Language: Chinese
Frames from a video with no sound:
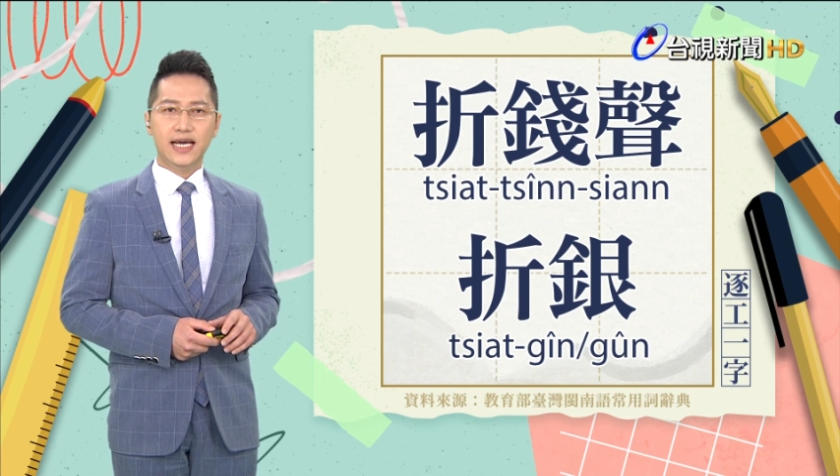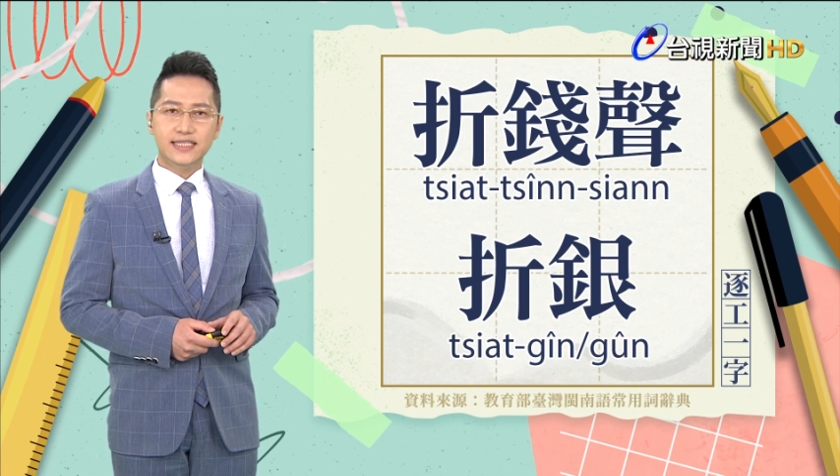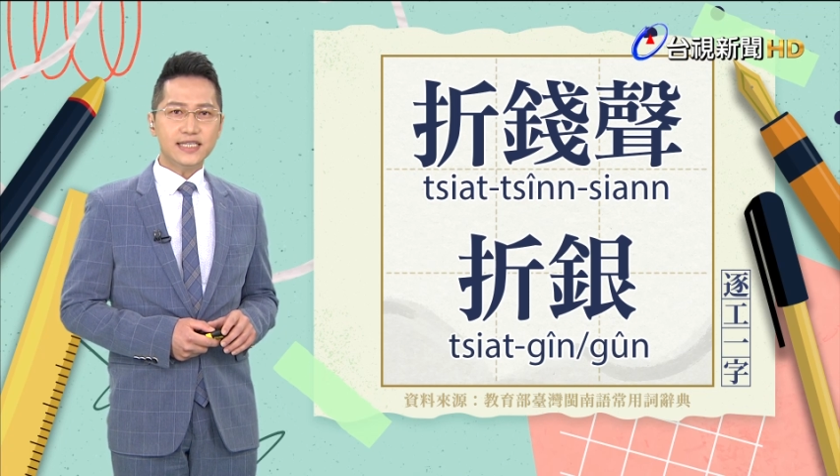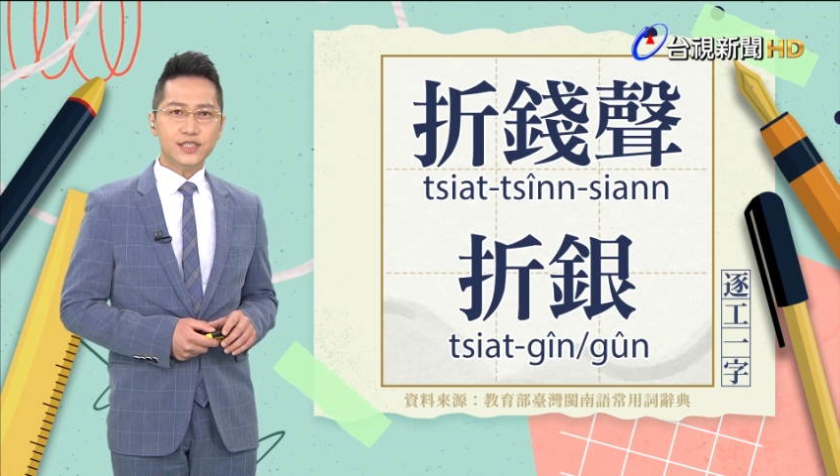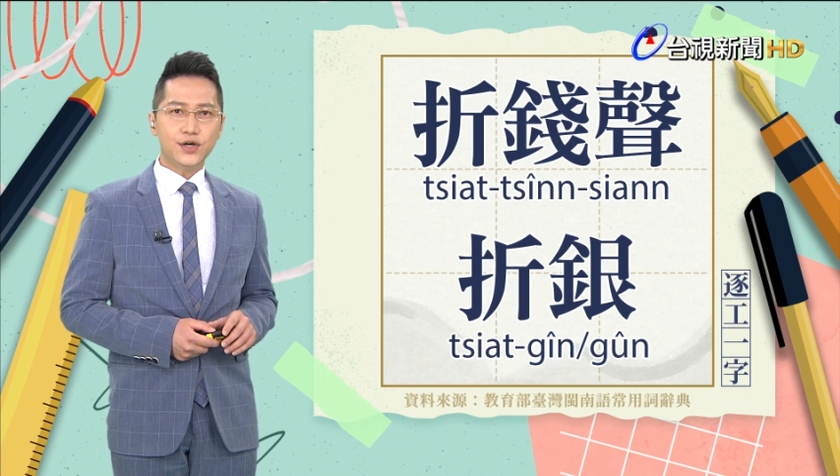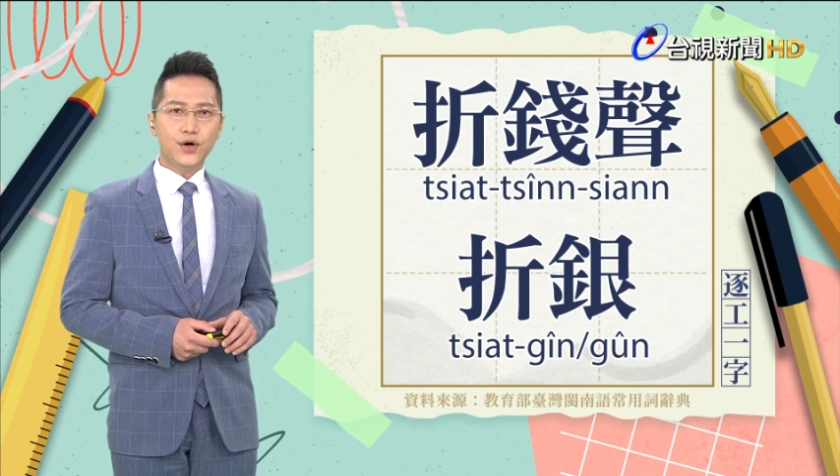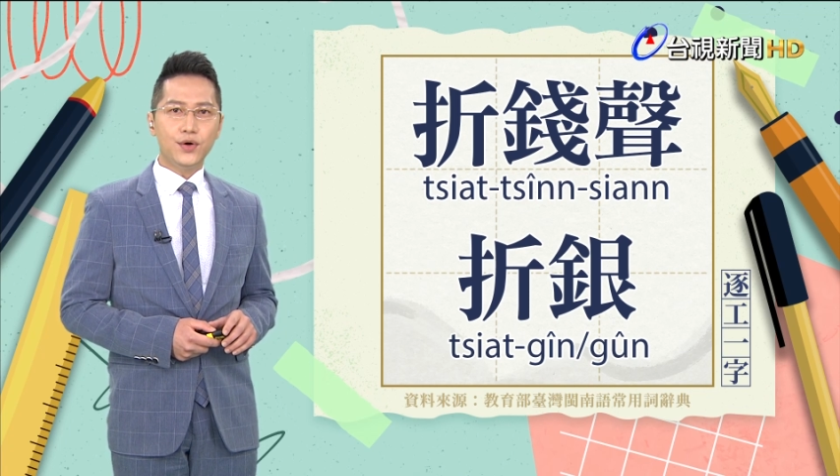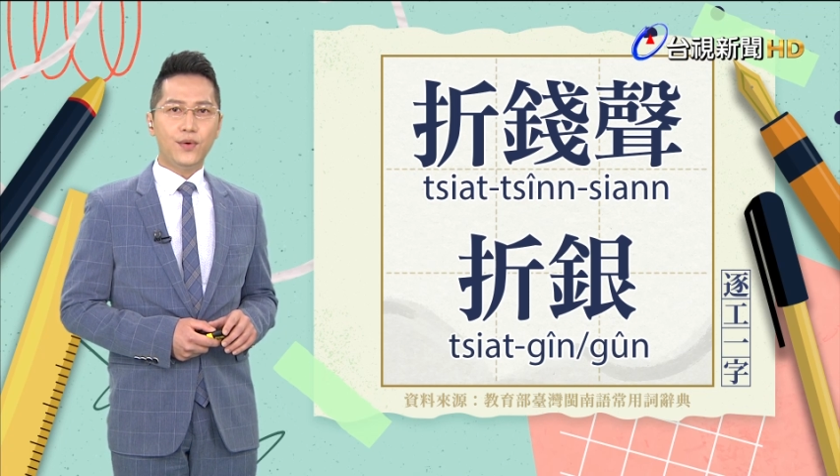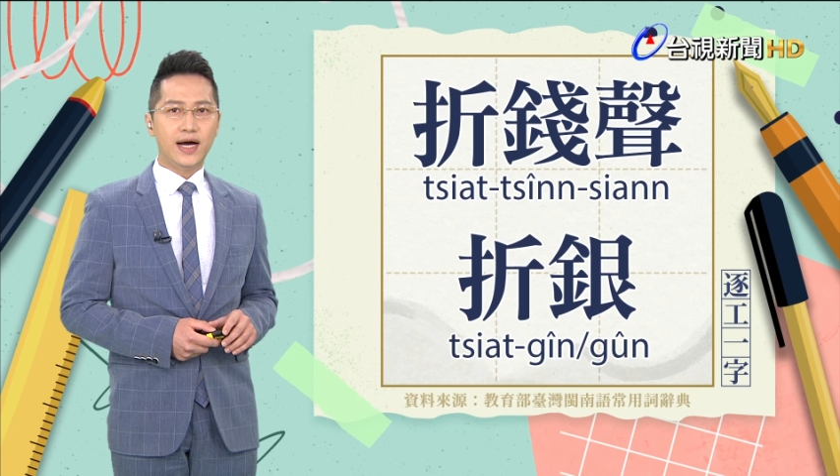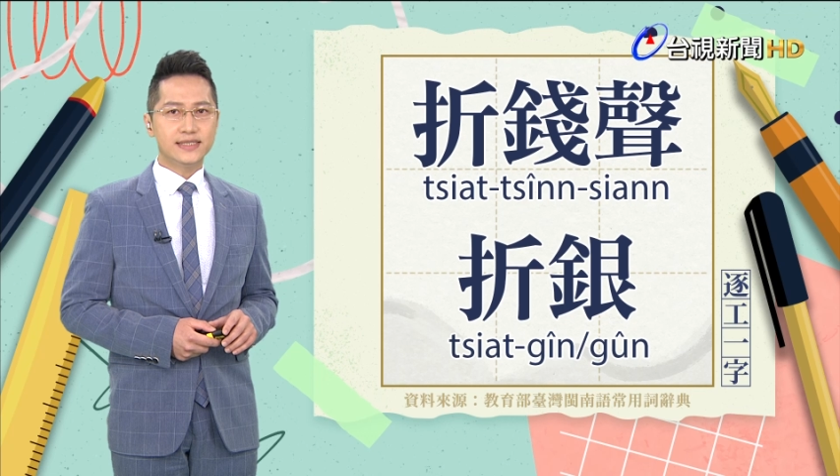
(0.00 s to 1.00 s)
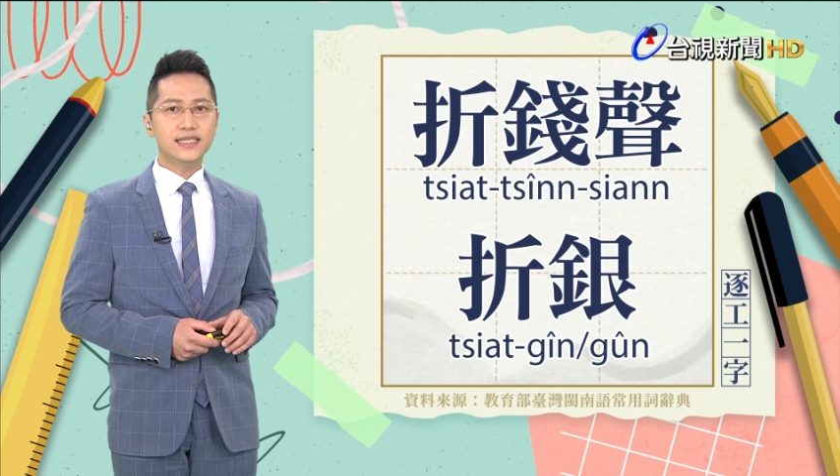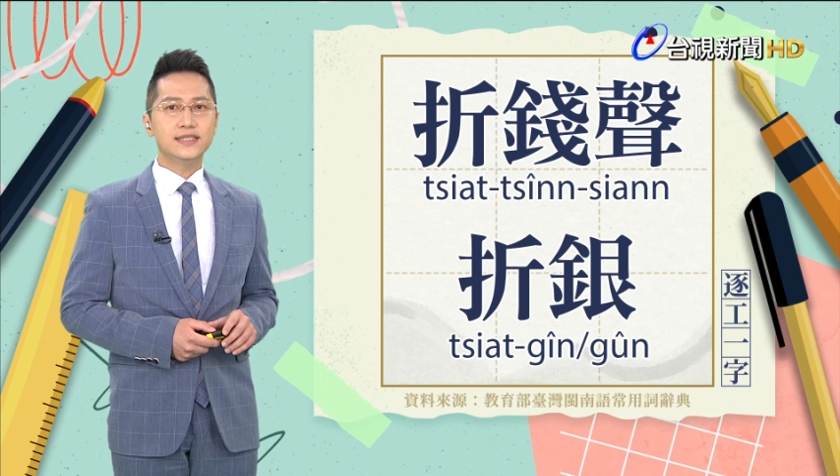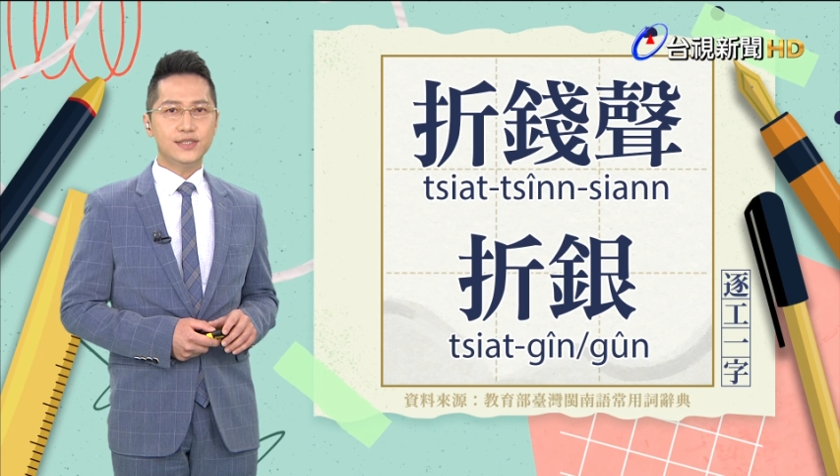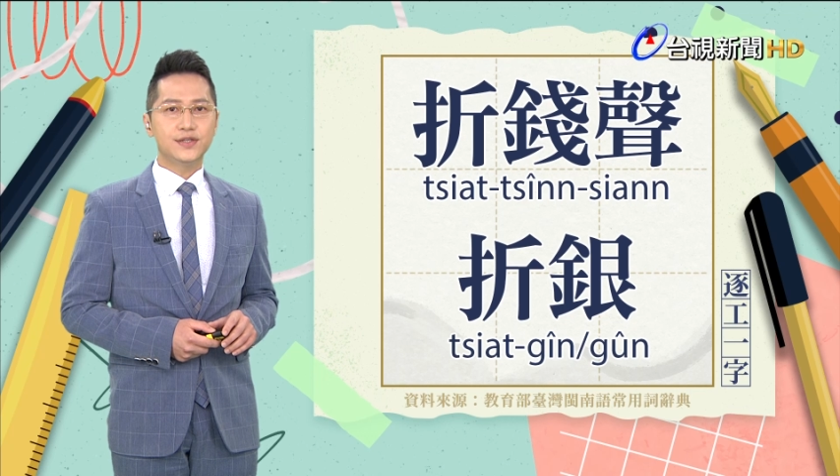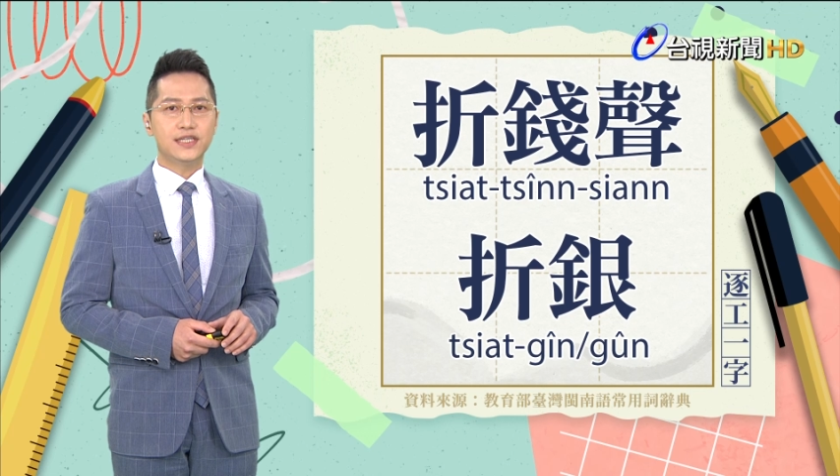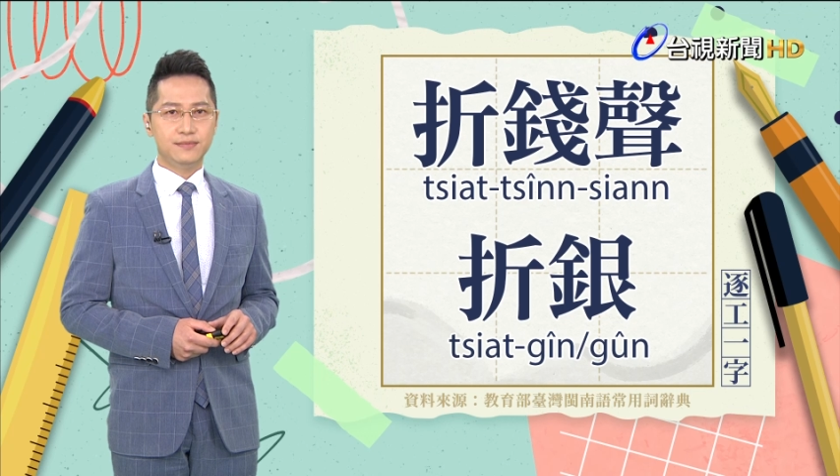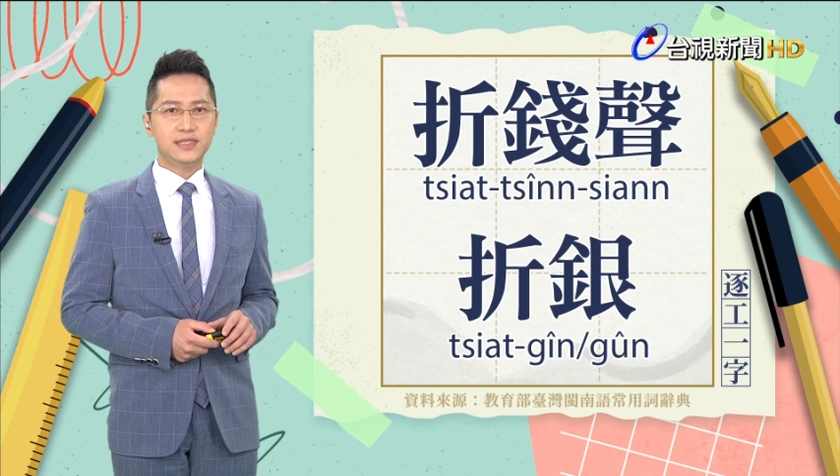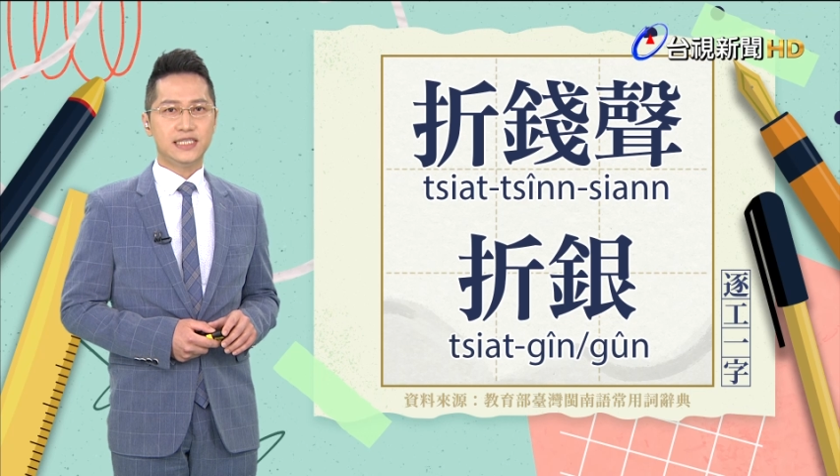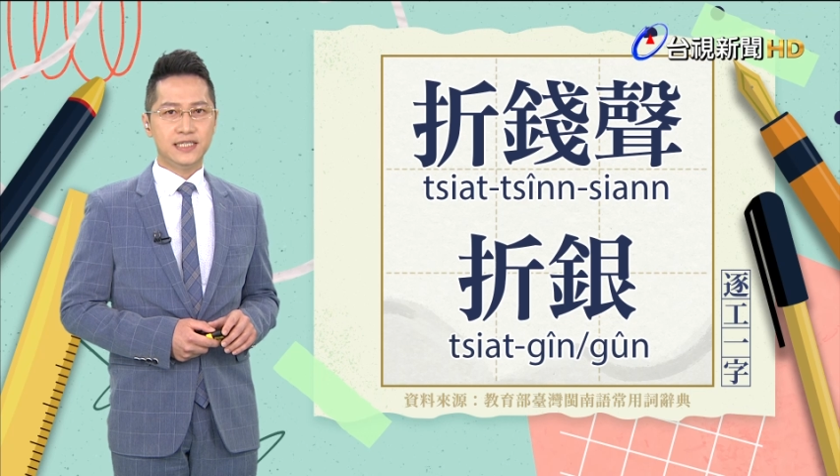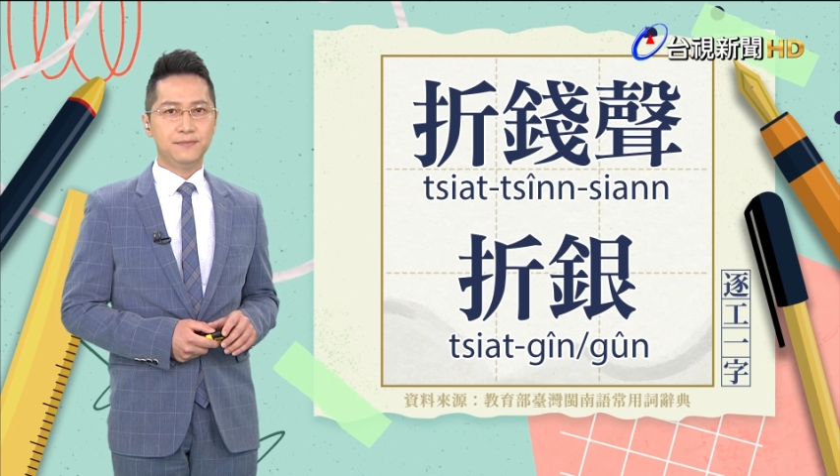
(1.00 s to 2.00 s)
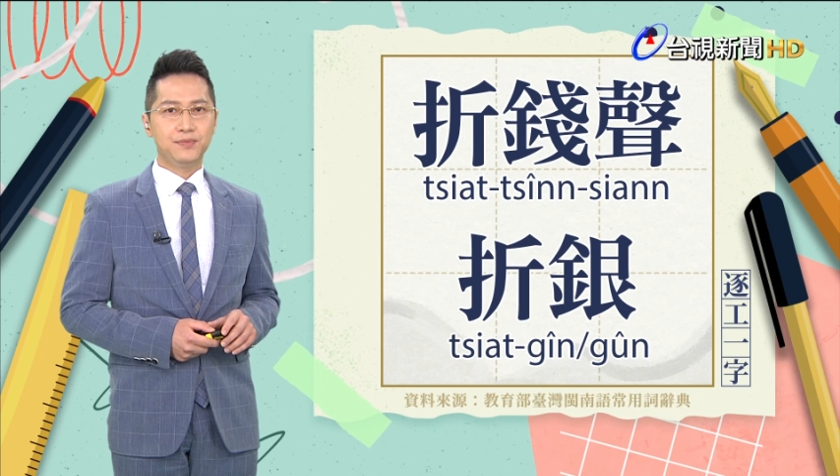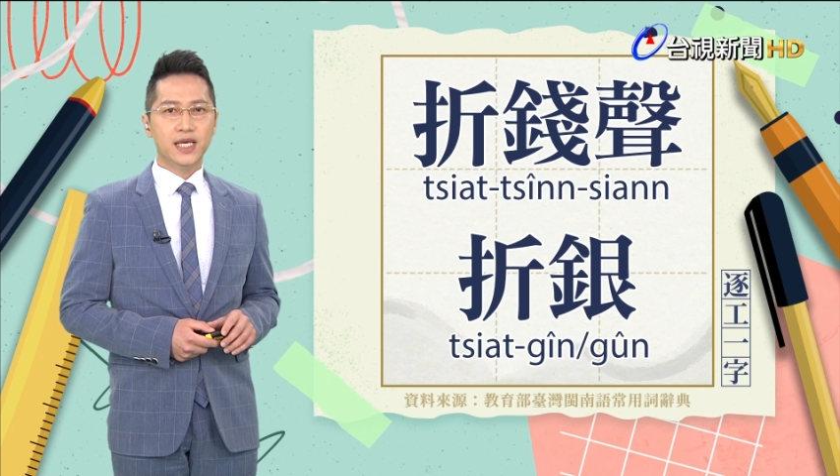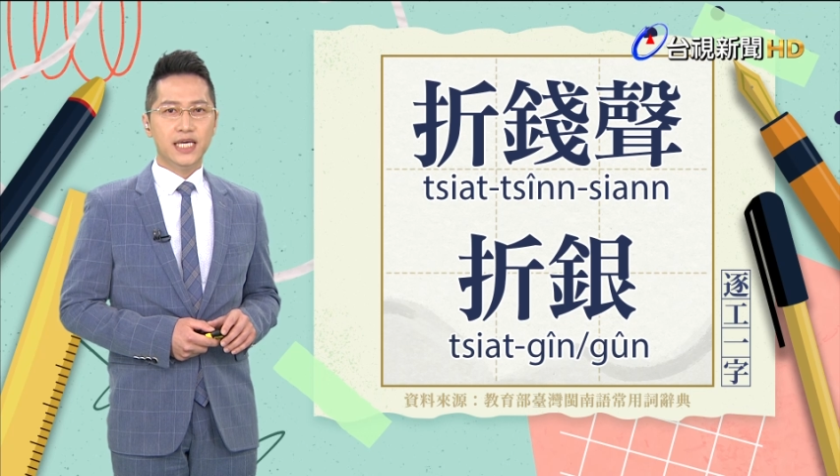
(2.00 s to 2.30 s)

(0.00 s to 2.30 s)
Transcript: 或者是讲换算做金钱。